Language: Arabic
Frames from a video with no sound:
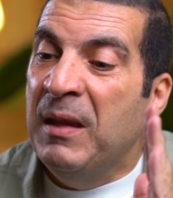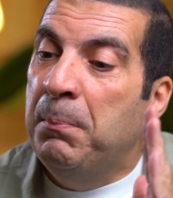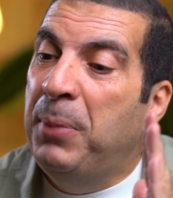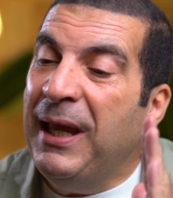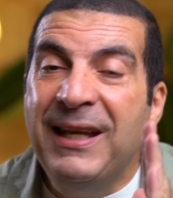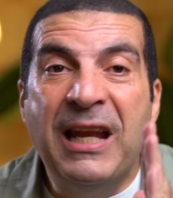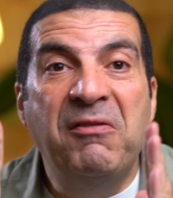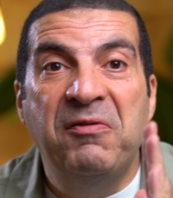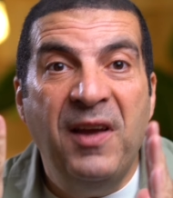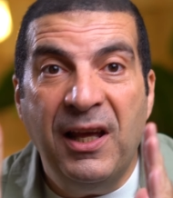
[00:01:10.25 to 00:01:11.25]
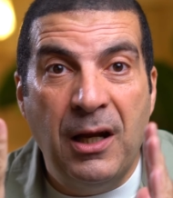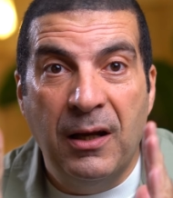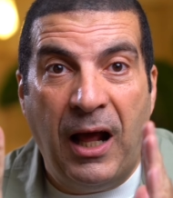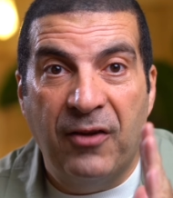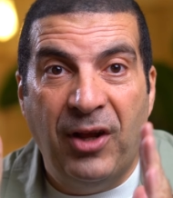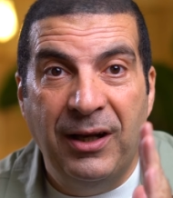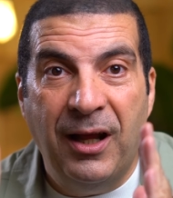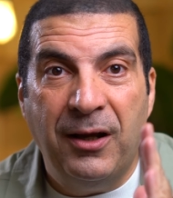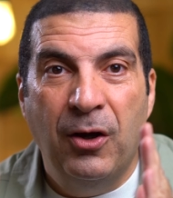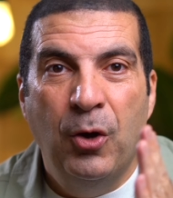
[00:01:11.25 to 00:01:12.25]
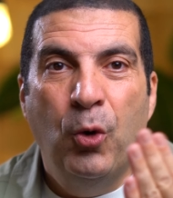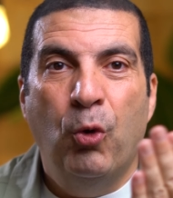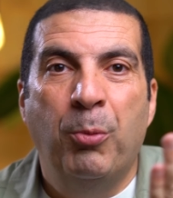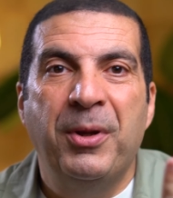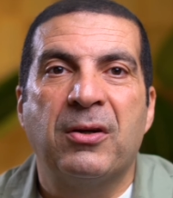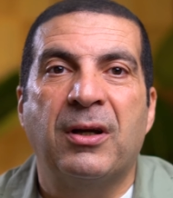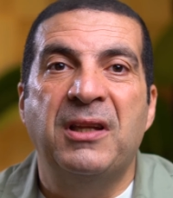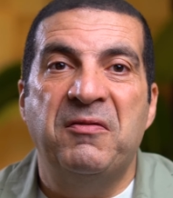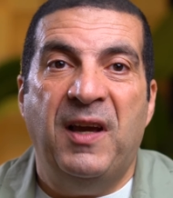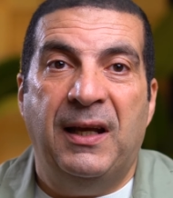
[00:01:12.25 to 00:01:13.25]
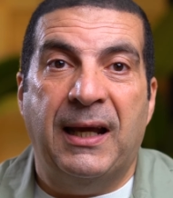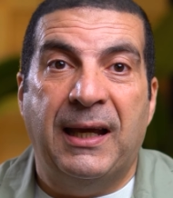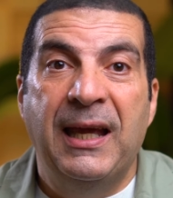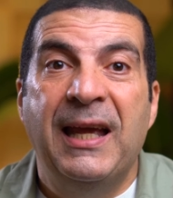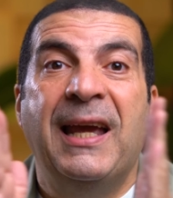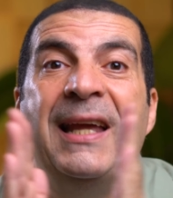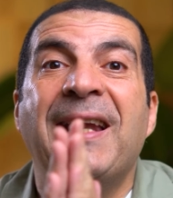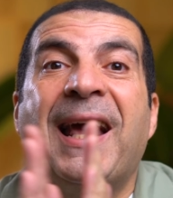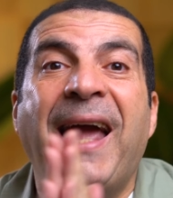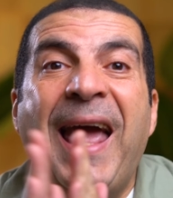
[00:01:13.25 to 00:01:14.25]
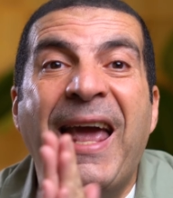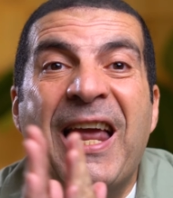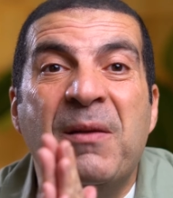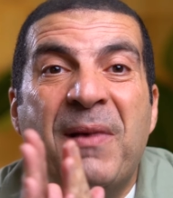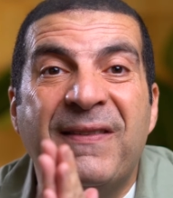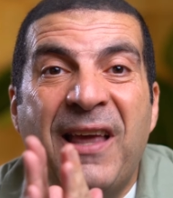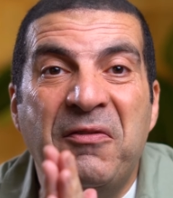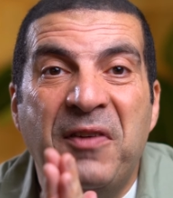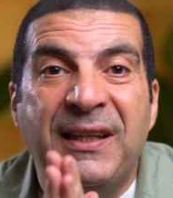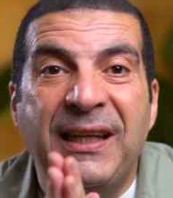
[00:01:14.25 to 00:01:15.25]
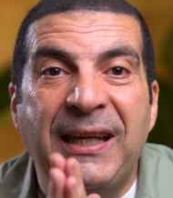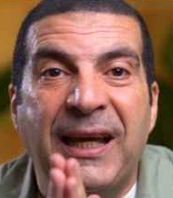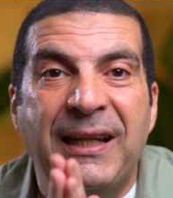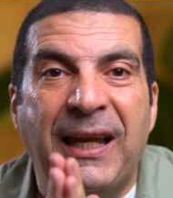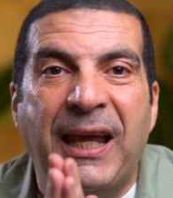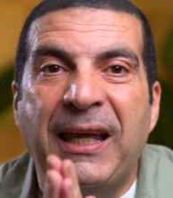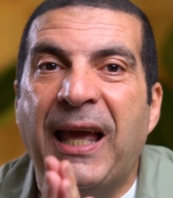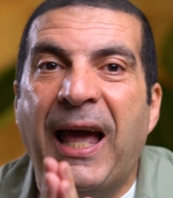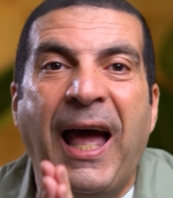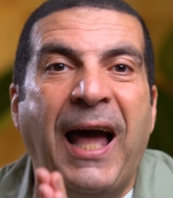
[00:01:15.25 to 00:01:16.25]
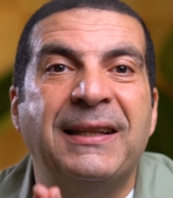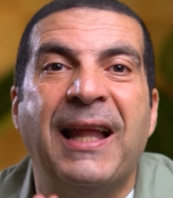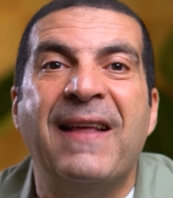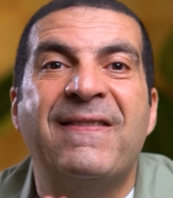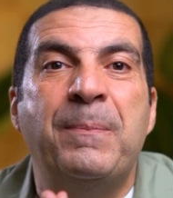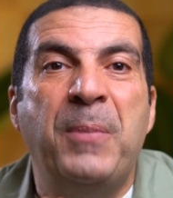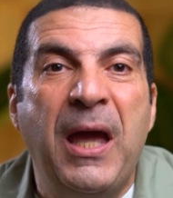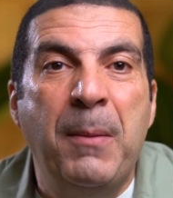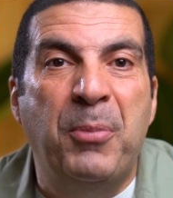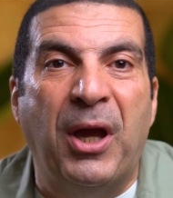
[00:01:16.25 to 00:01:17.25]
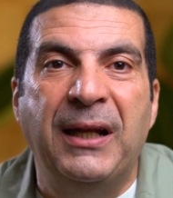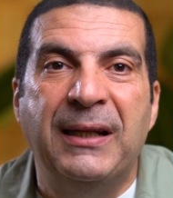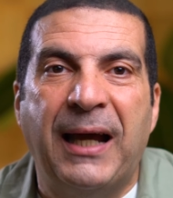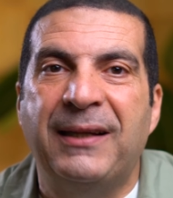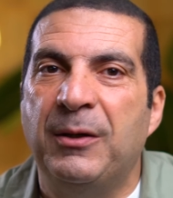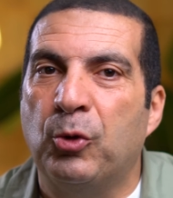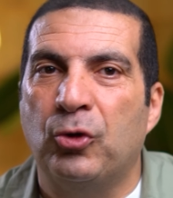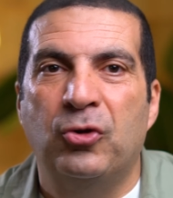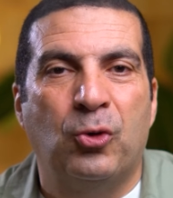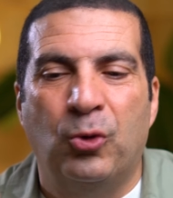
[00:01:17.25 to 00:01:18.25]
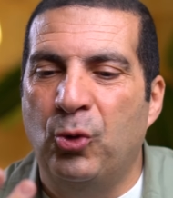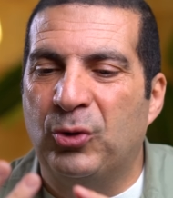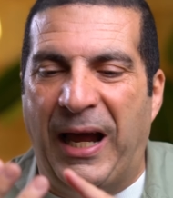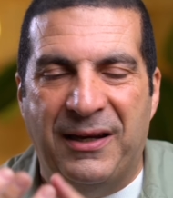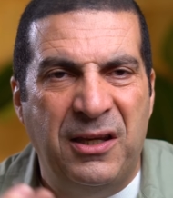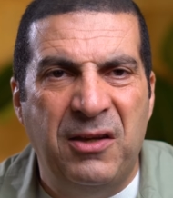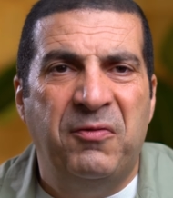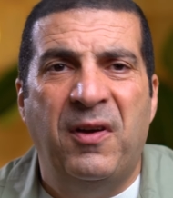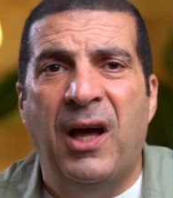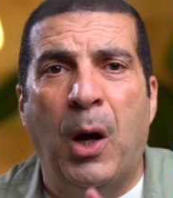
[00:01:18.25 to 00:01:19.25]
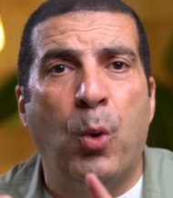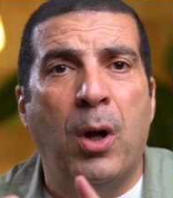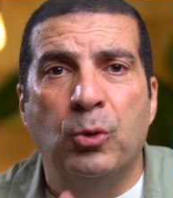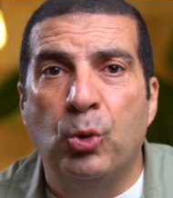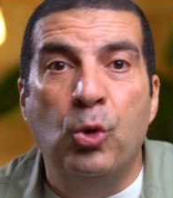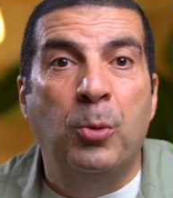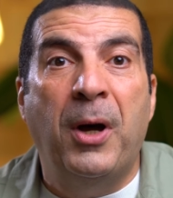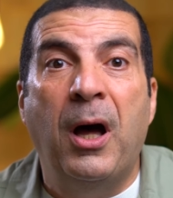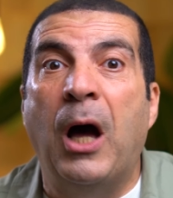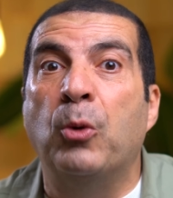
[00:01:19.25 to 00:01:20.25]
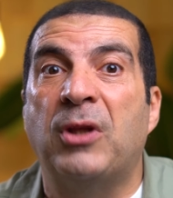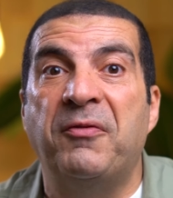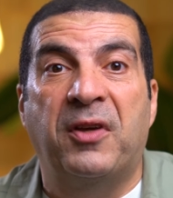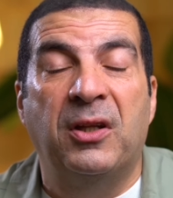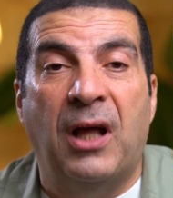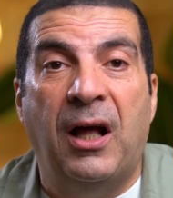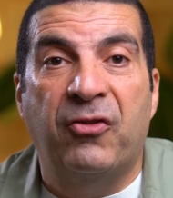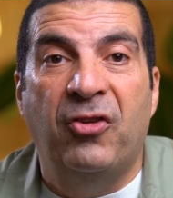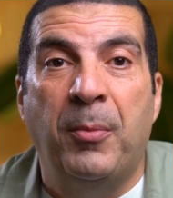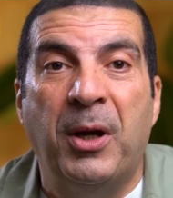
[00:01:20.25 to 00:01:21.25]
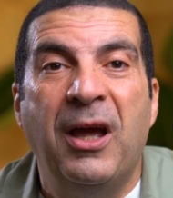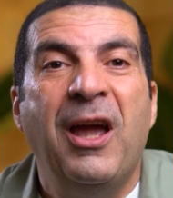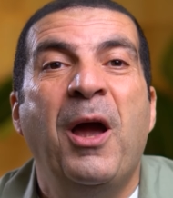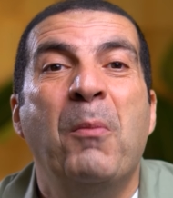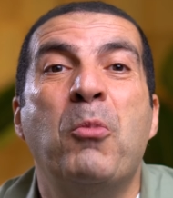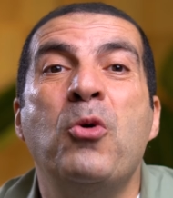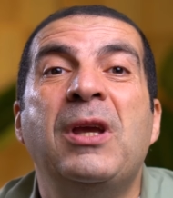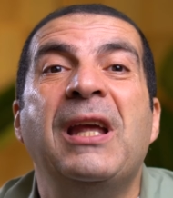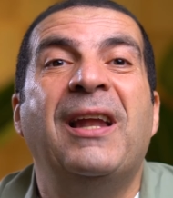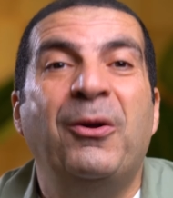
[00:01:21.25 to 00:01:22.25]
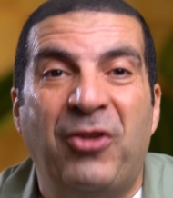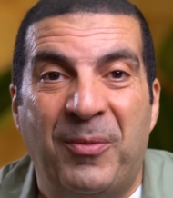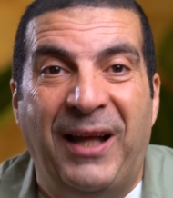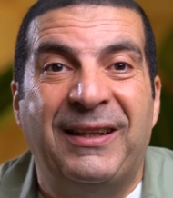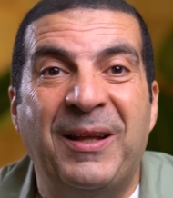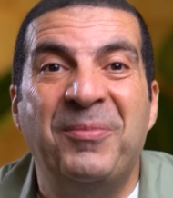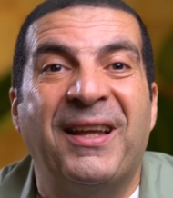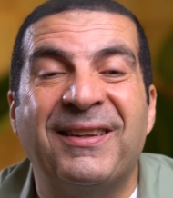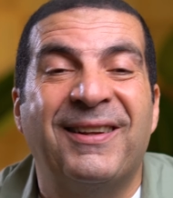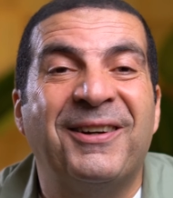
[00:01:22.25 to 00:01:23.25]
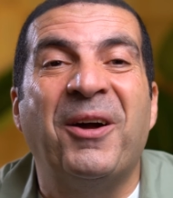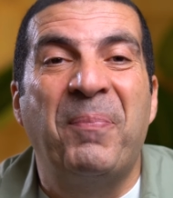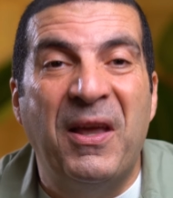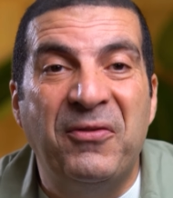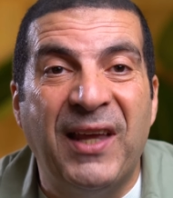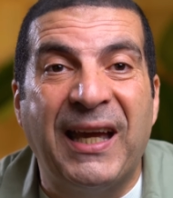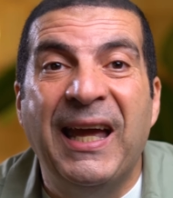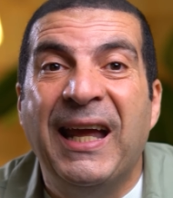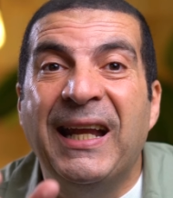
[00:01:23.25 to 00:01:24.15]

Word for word: بين الفعل اللي حصل لك وبين رد فعلك الغاء المسافة دي هي احد اسباب انك ترد ردود عنيفة او غضوبة او تفقد اعصابك ممكن لو سمحت تبدأ تدرب نفسك